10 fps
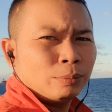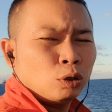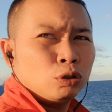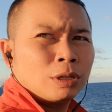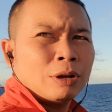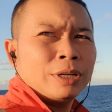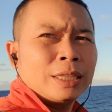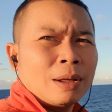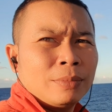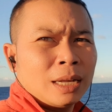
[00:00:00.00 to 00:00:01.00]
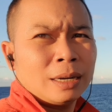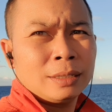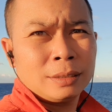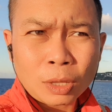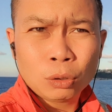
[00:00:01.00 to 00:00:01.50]
Menuju ke Laut Hitam
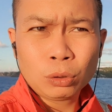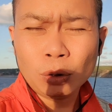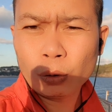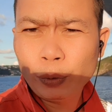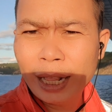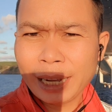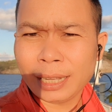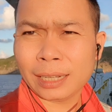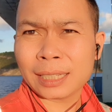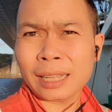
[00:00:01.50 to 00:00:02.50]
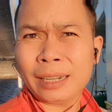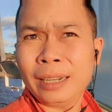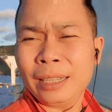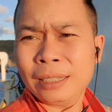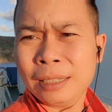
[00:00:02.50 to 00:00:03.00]
dan untuk wilayah selat
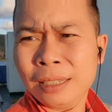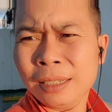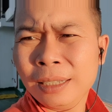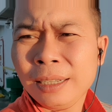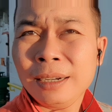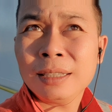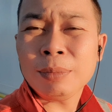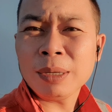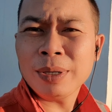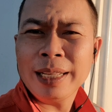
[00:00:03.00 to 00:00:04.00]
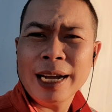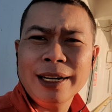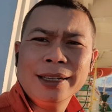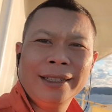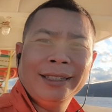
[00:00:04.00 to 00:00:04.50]
ini ini teman-teman lihat